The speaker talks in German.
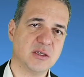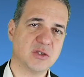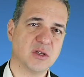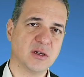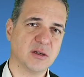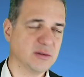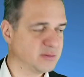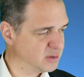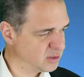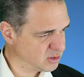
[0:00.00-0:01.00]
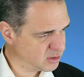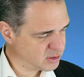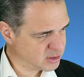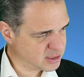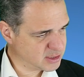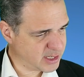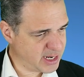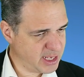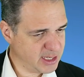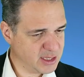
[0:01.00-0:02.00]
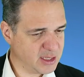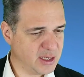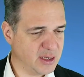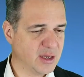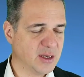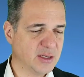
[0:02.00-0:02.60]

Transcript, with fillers: ist das Drängende,